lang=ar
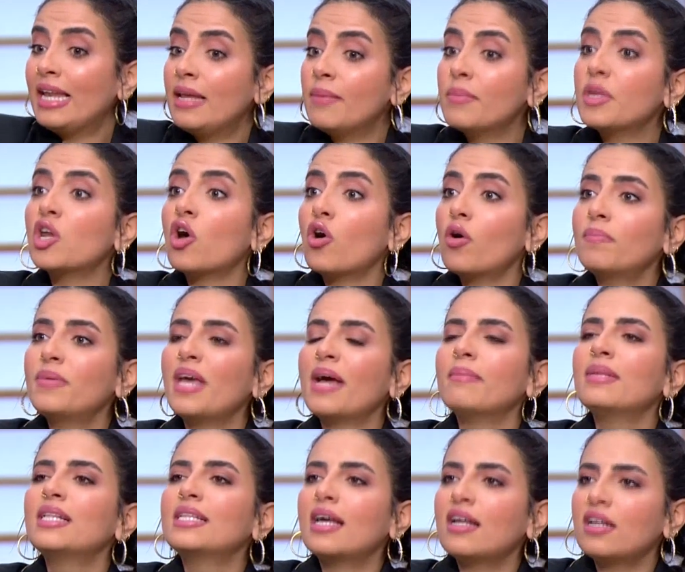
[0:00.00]
عايز هو
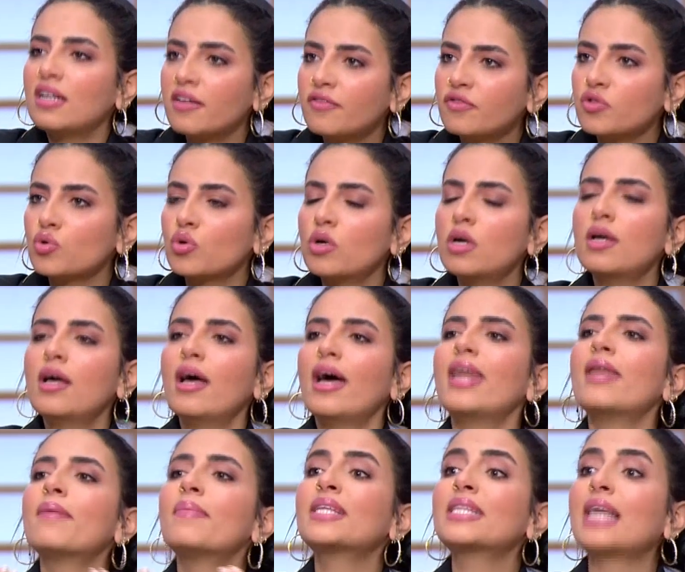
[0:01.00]
بيعمل ده لنفسه
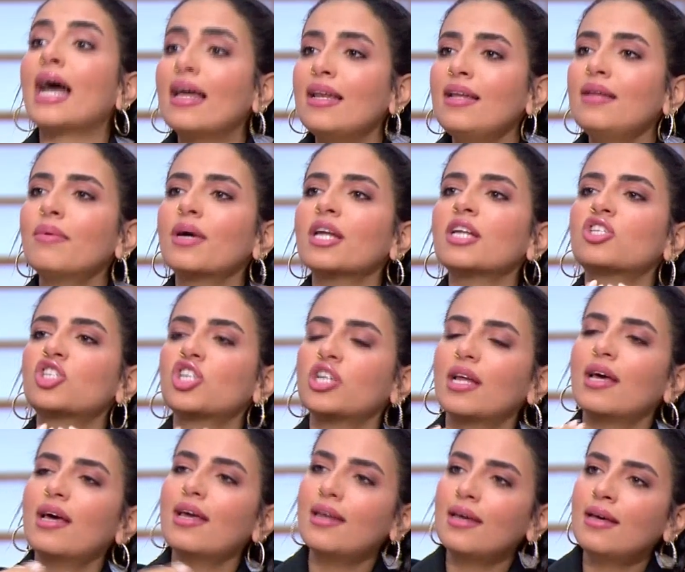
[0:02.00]
انا بتعلم علشان
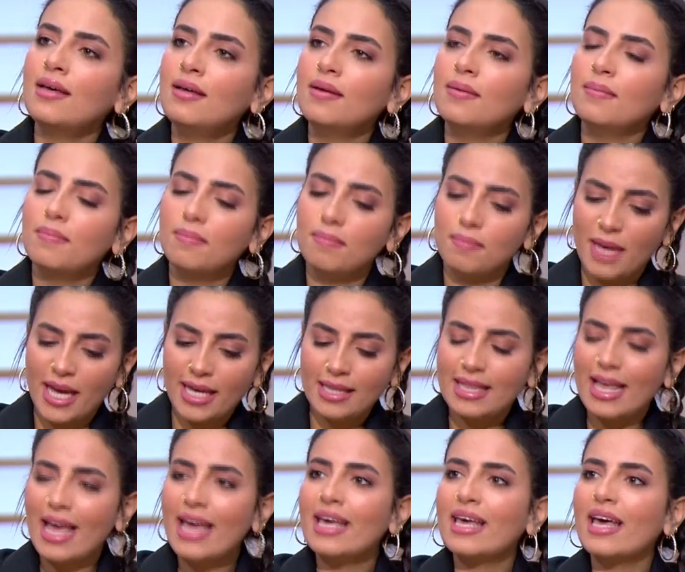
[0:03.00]
انا
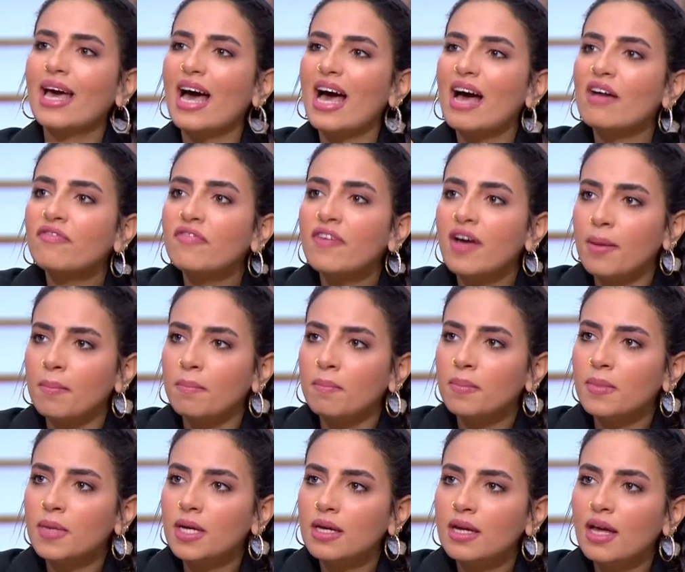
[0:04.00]
محتاج افهم
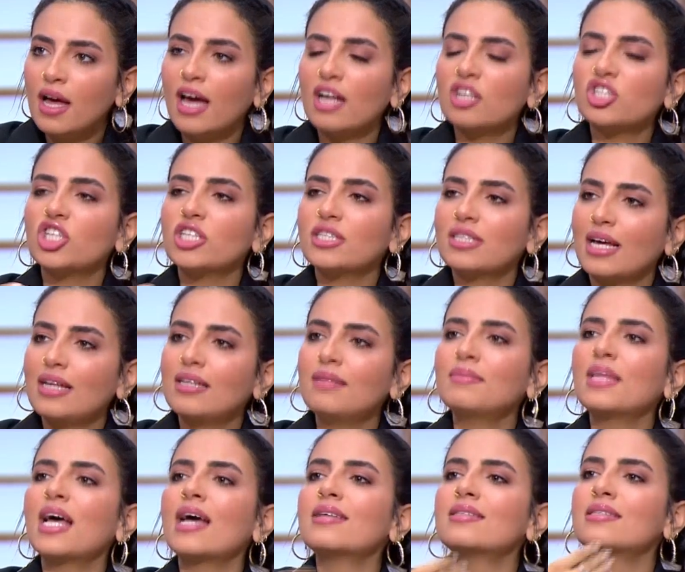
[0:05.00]
علشان التعليم
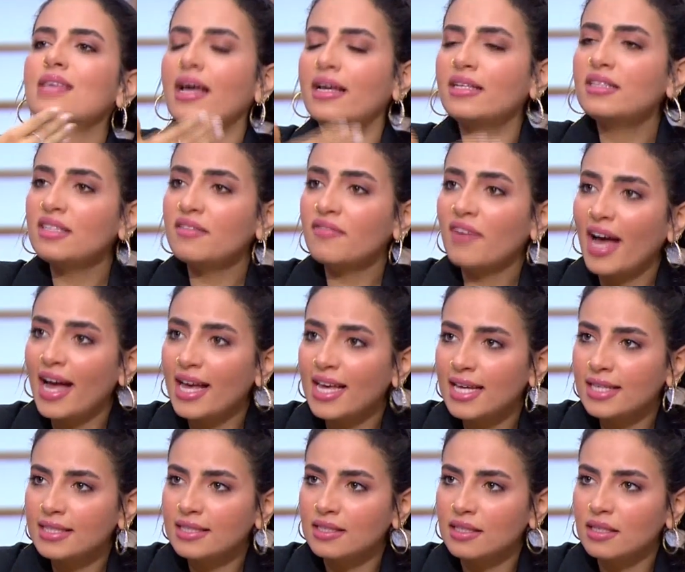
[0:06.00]
ده هيساعدني في
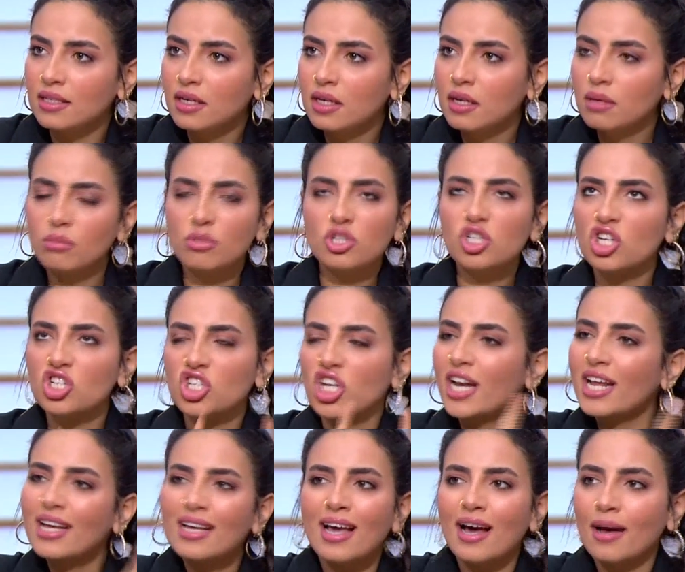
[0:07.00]
حياتي مش عشان
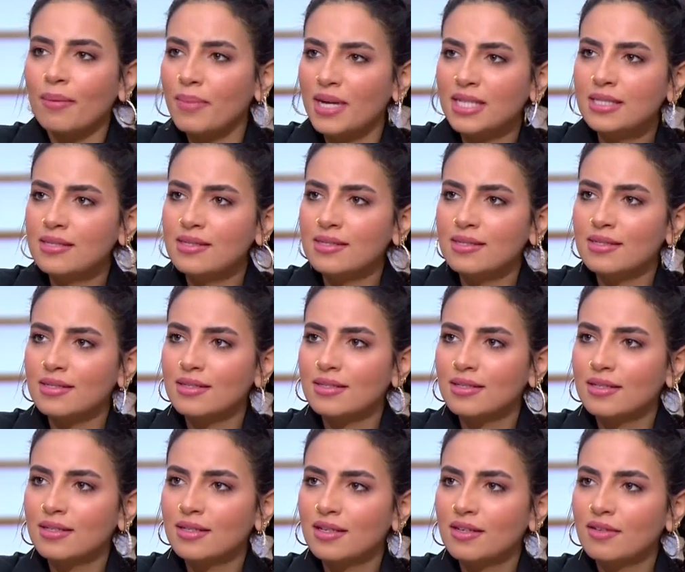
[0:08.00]
انجح بس
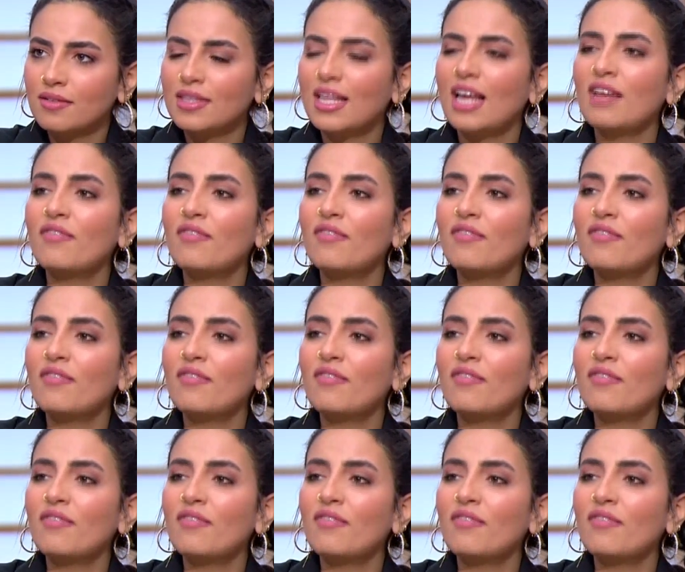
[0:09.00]
ده